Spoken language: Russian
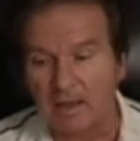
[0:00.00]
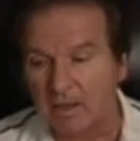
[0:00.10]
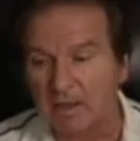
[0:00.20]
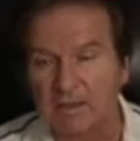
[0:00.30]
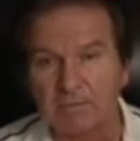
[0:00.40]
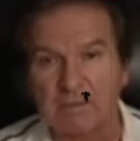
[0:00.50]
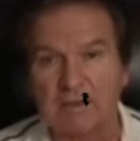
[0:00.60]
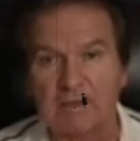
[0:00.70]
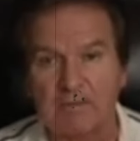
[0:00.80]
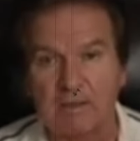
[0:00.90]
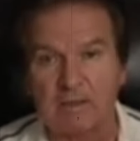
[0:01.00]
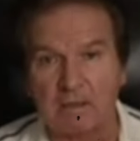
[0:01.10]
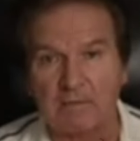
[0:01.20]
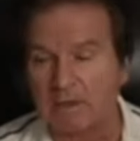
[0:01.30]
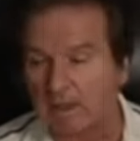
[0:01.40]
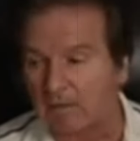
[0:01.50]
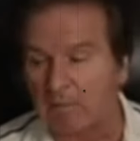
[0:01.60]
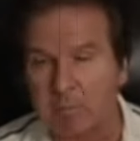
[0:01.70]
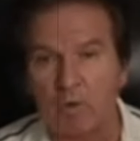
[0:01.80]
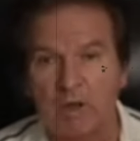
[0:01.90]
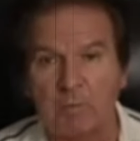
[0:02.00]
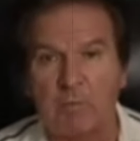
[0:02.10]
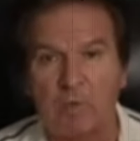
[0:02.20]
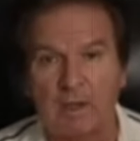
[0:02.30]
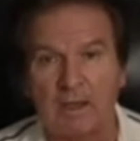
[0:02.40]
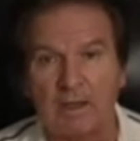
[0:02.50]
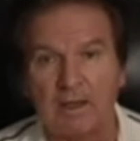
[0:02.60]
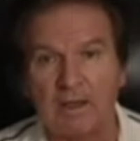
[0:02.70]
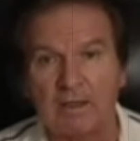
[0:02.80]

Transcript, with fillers: или же представители вот этого поля боя,